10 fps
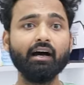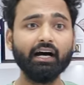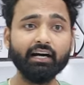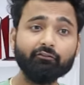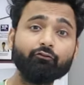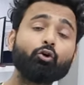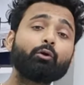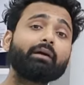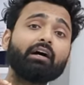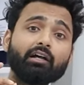हर फ्लोर
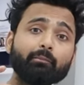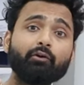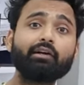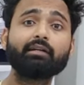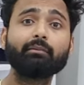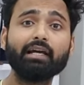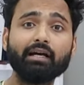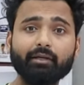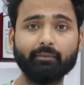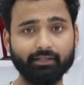पे हर प्रोडक्ट मिलेगा
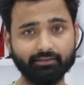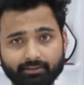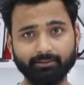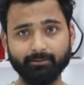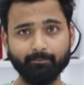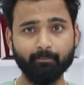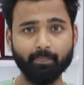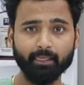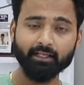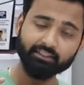अनलिमिटेड
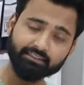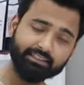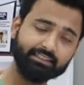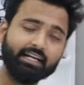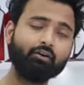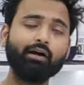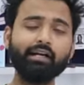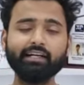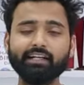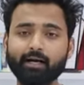अनलिमिटेड क्वांटिटी जितना
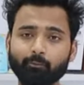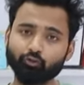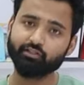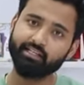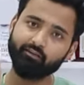क्वांटिटी आपको चाहिए